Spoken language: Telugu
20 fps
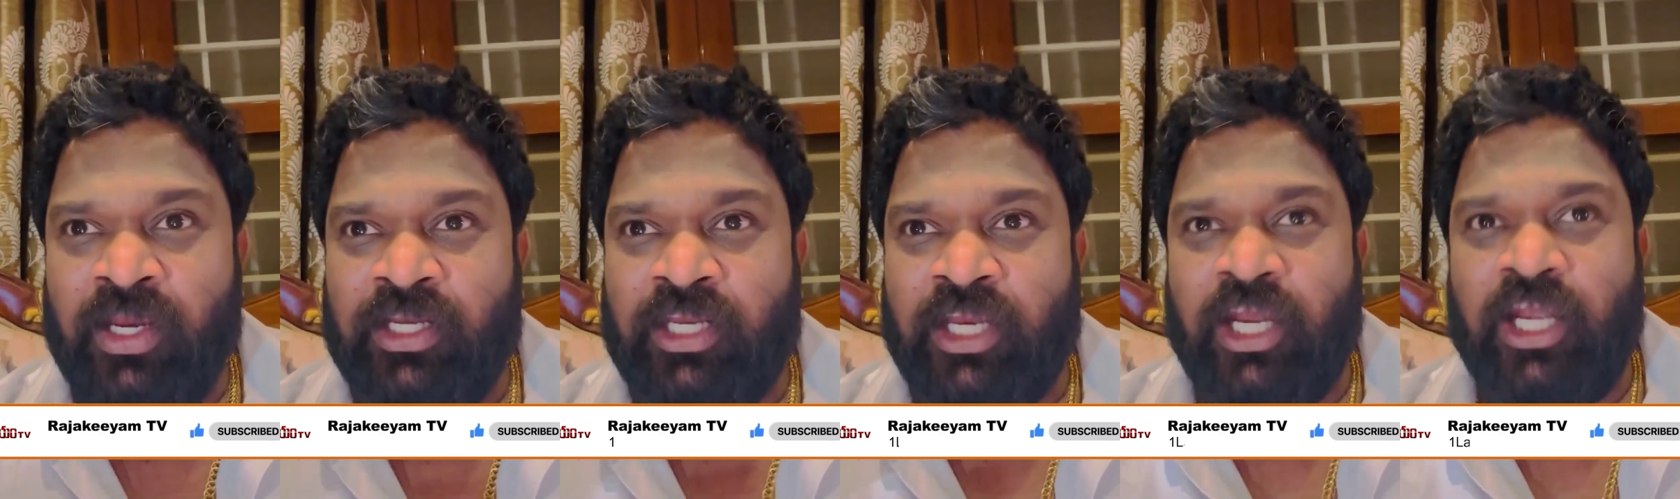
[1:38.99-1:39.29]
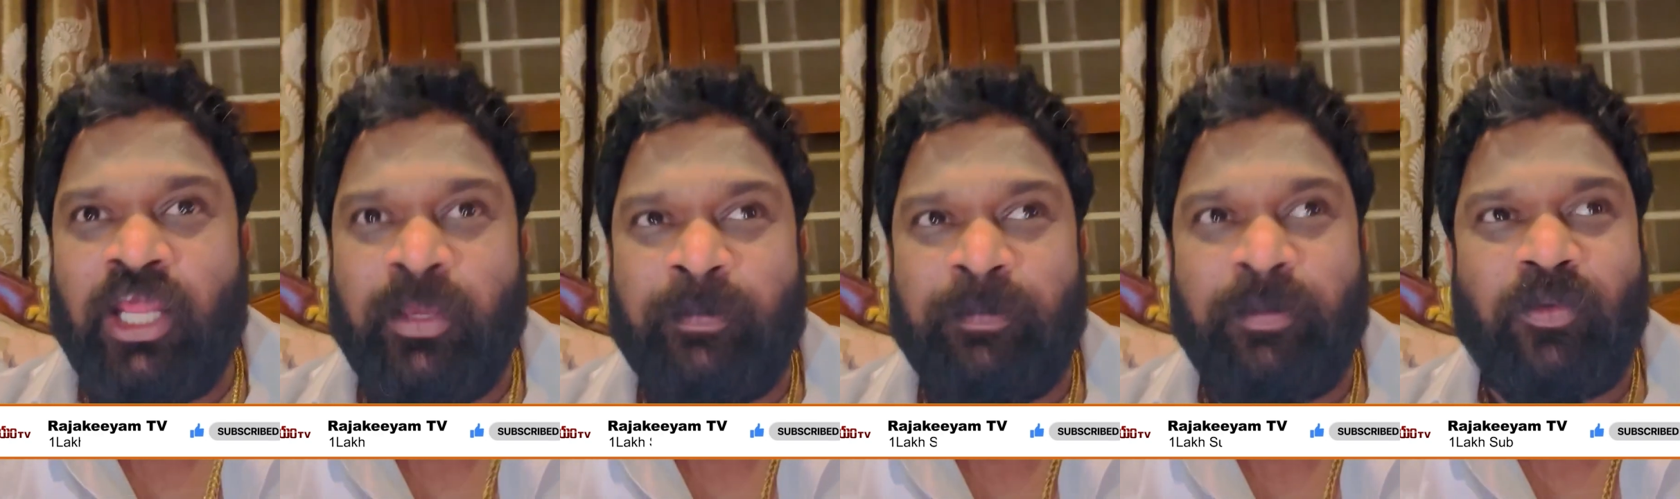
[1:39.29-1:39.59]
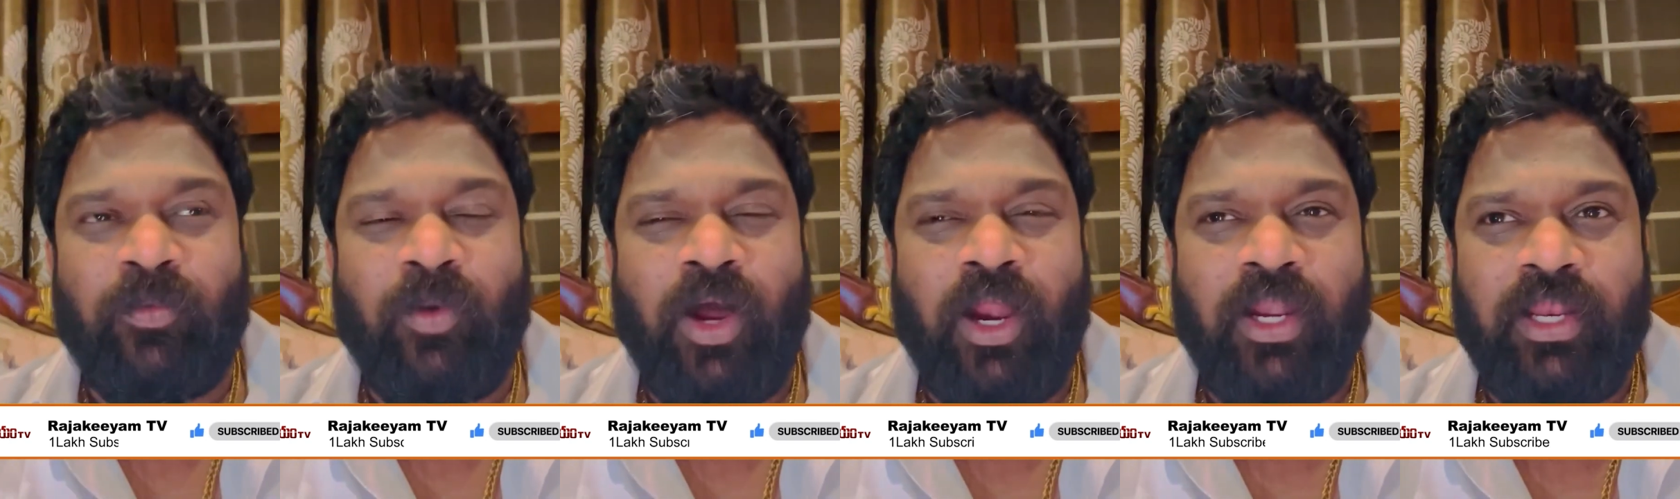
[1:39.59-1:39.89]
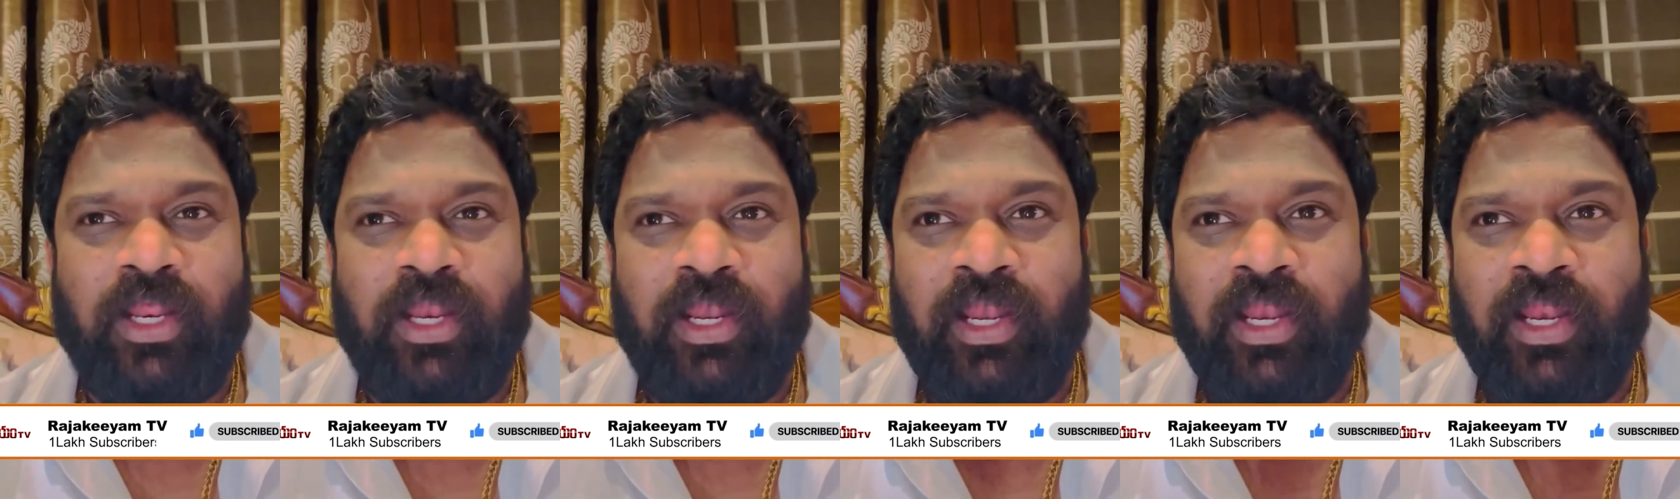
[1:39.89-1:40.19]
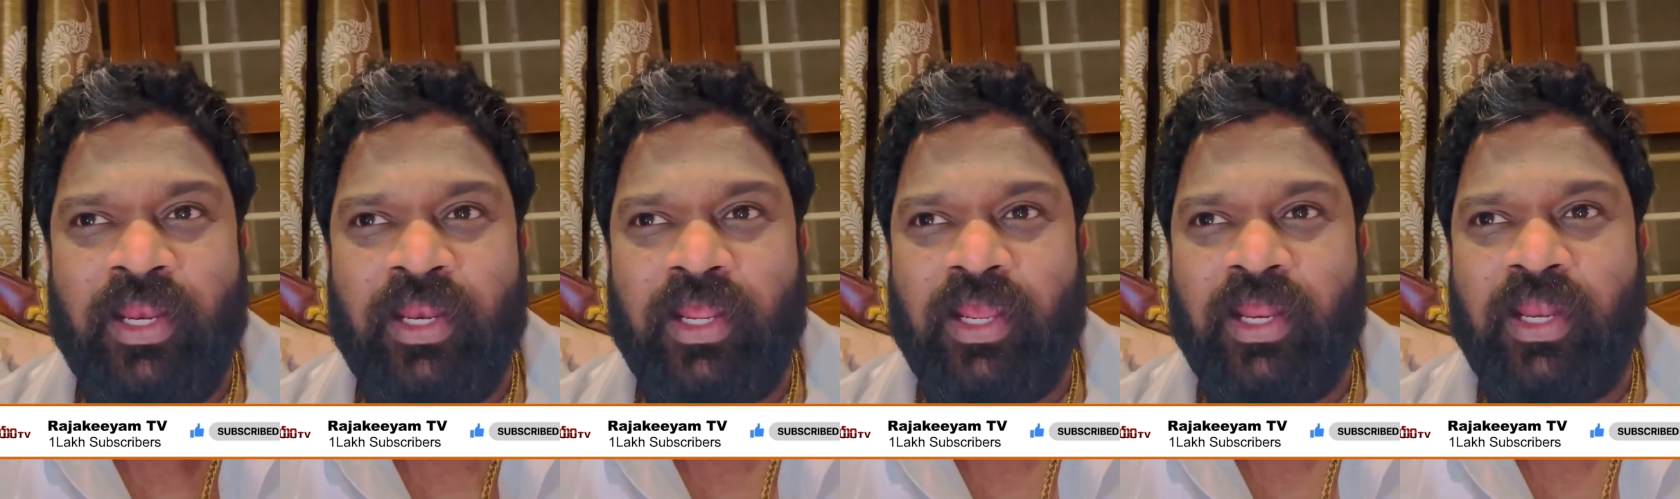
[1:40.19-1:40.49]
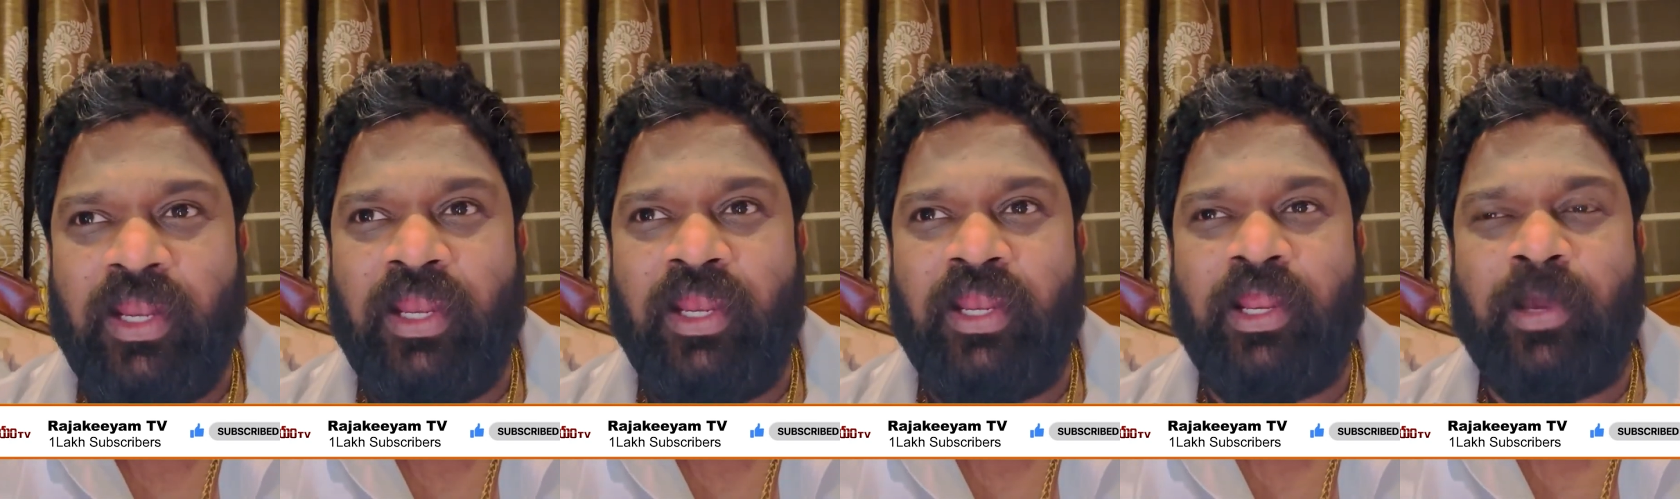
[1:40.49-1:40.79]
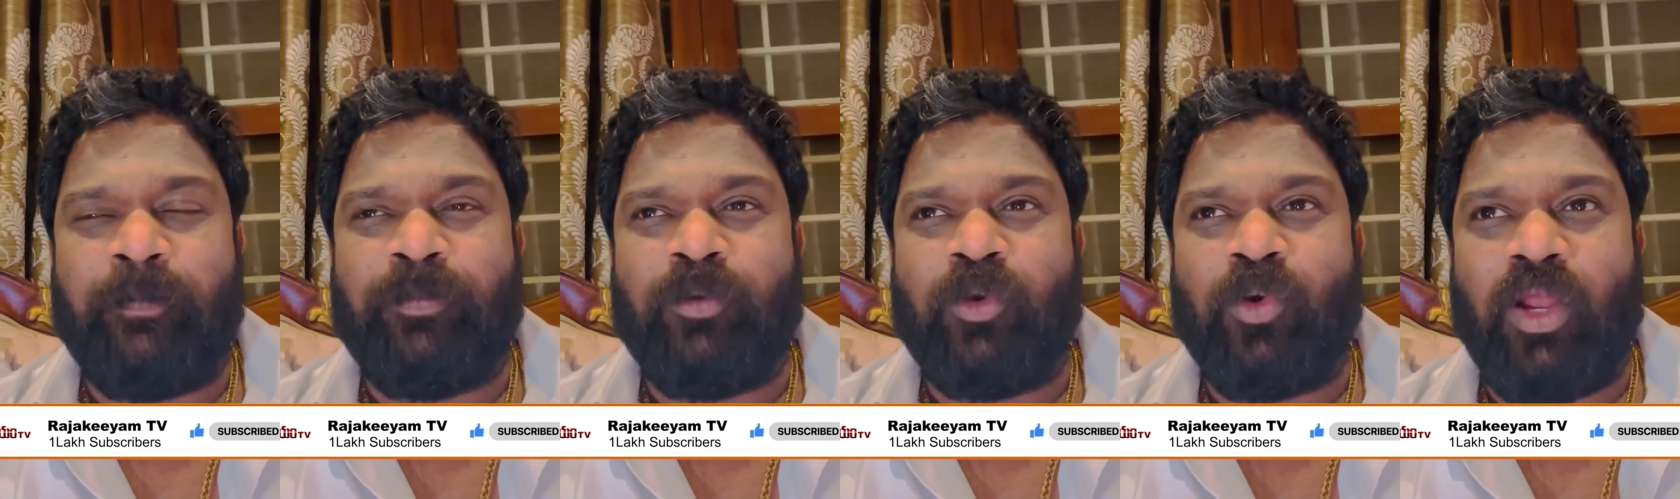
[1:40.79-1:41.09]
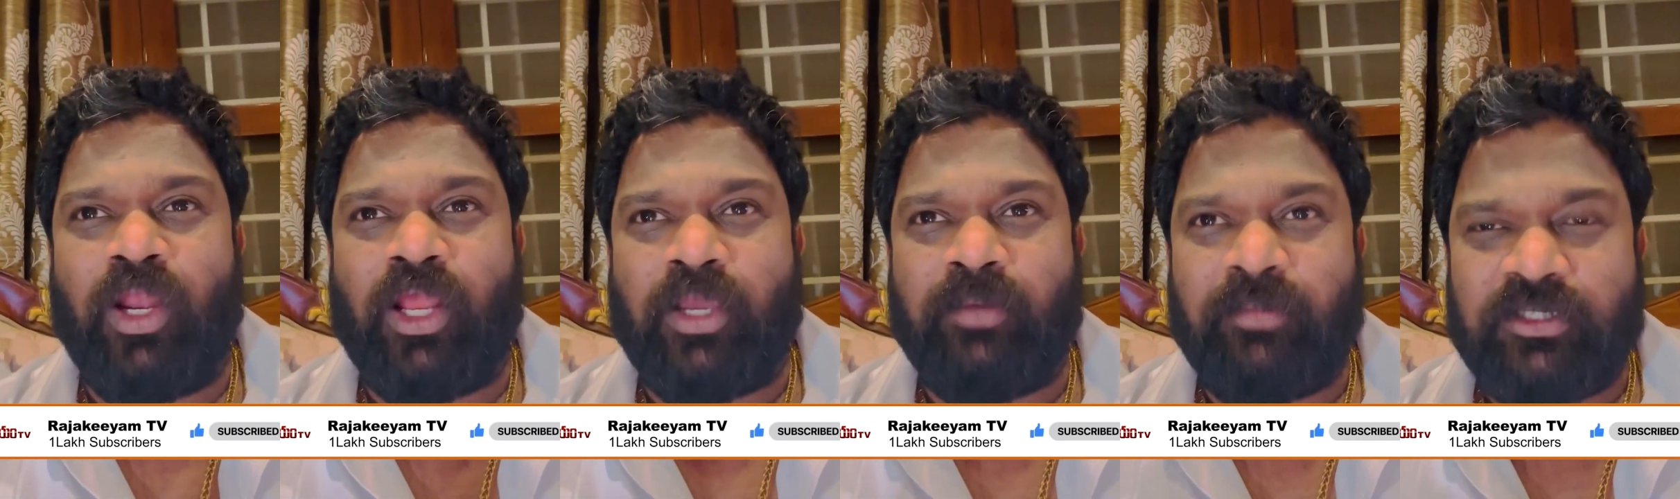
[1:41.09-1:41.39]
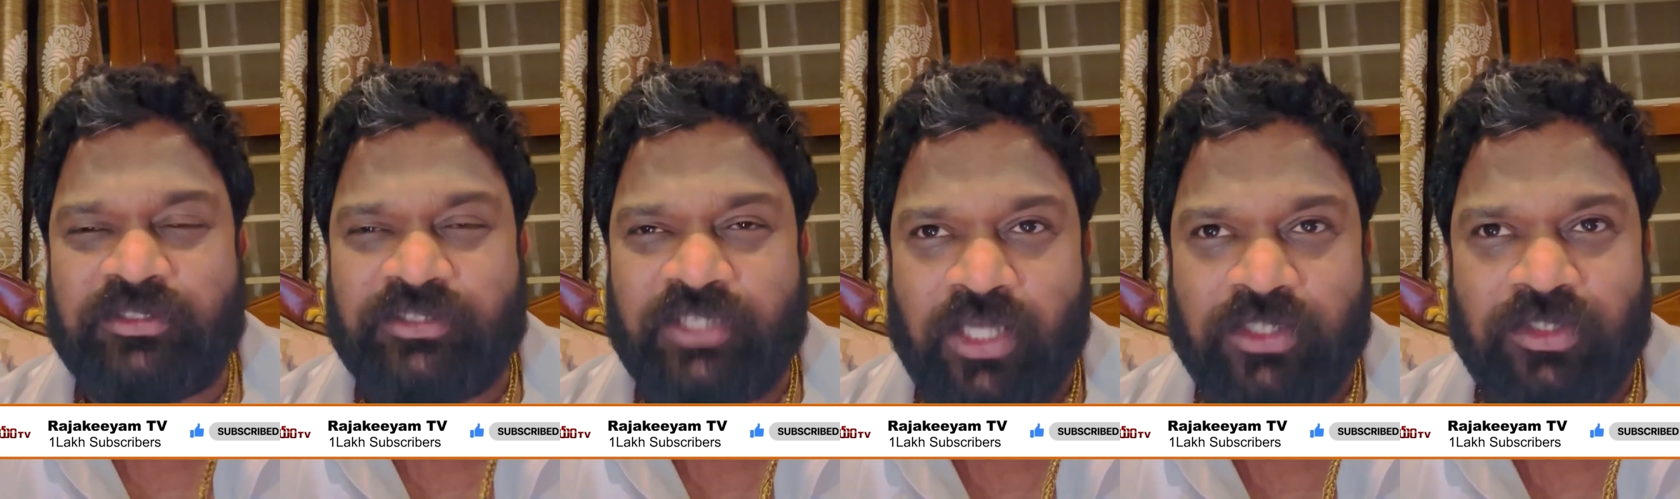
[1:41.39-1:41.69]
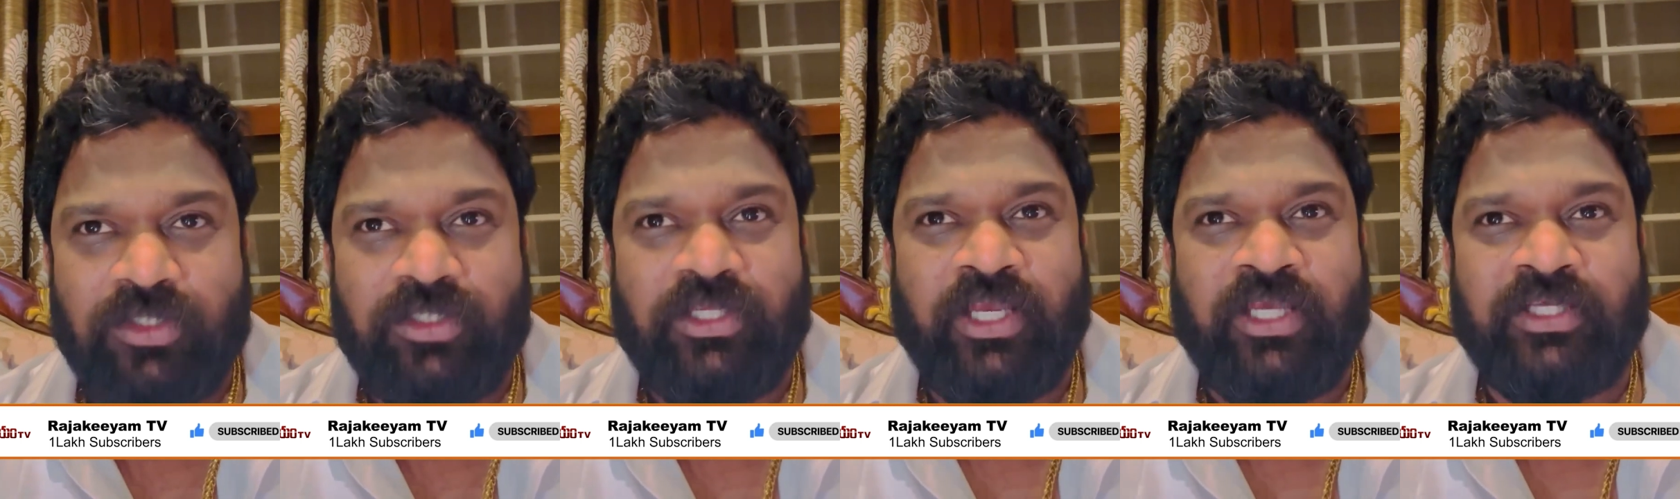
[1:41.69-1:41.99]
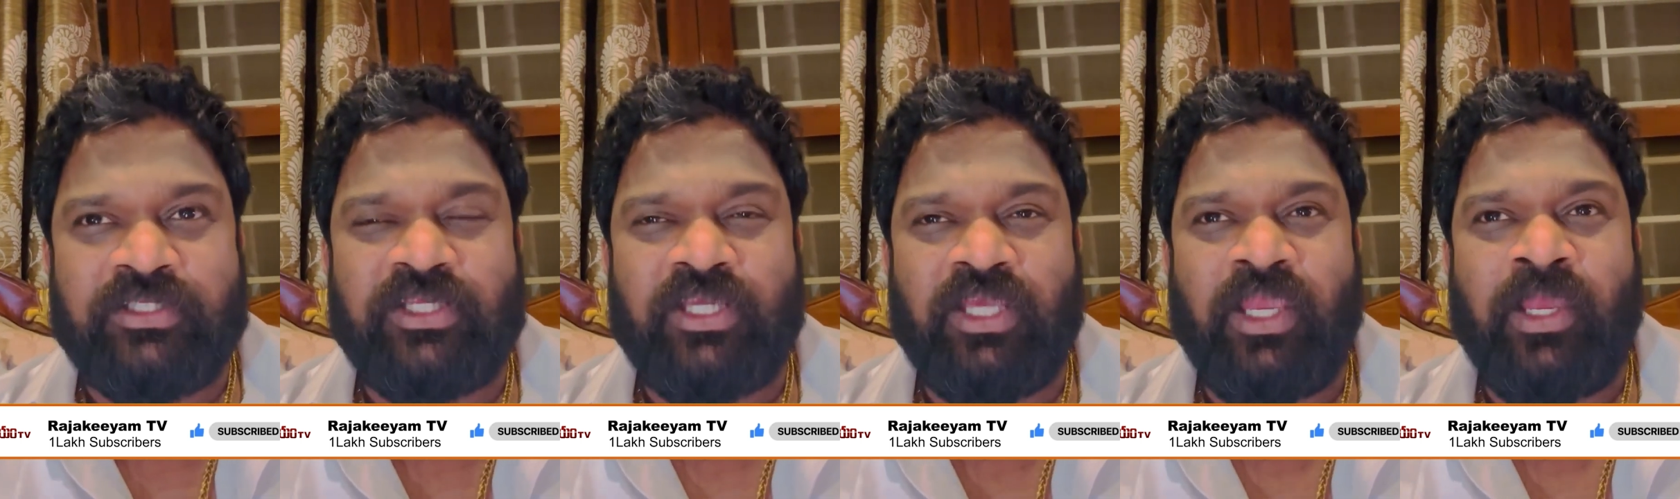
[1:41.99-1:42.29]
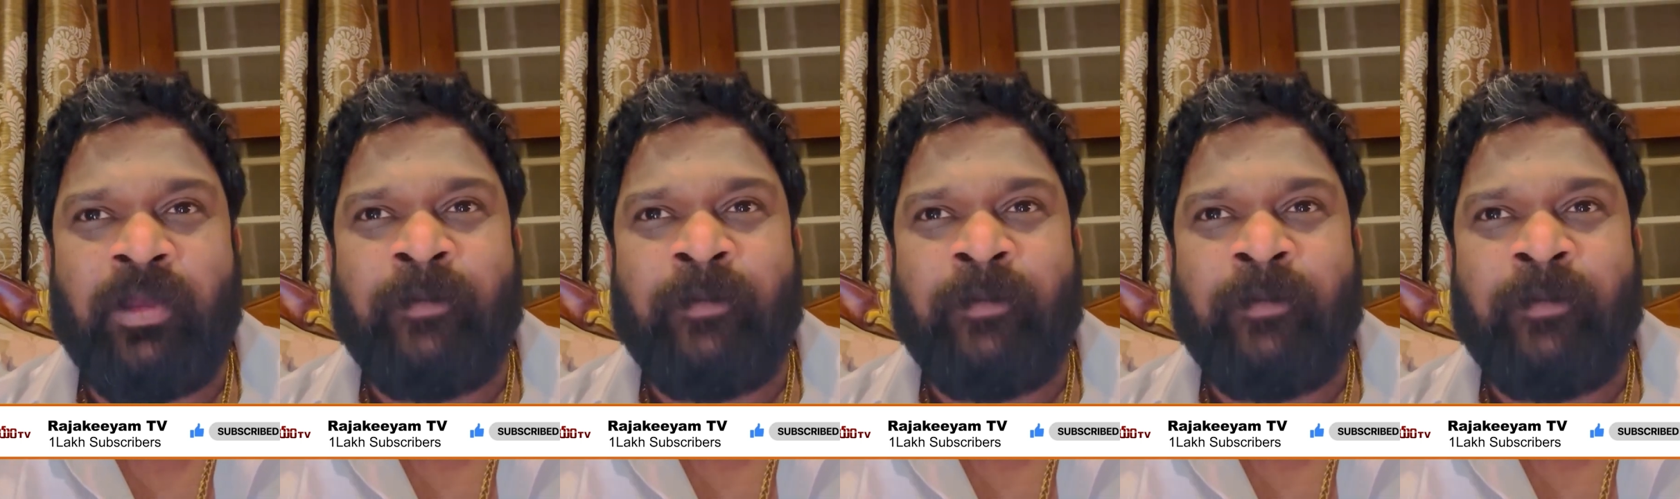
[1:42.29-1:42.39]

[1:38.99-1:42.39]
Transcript: టీడీపీ వాళ్ళు వెళ్ళి వెళ్ళినప్పుడు వాళ్ళకి మసాజులు చేసి